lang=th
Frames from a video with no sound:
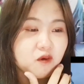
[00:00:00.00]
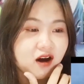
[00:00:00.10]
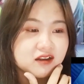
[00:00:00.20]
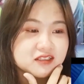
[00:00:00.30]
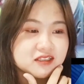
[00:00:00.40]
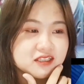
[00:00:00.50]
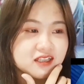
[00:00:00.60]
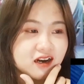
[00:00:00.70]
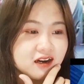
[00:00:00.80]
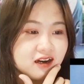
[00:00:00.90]
ว้าจริงจริ
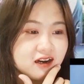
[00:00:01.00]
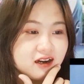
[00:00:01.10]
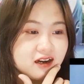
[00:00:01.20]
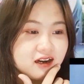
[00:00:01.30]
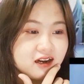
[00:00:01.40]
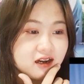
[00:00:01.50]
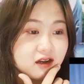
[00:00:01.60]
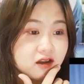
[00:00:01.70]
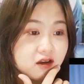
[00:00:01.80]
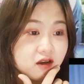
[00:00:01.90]
งเนาะ
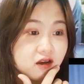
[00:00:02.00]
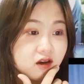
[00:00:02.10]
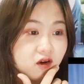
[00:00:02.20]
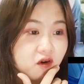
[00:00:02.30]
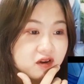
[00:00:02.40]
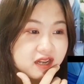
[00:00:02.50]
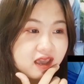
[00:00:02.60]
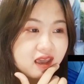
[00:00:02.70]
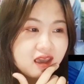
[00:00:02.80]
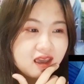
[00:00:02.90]
โคตร
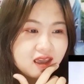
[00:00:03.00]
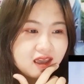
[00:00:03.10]
เท่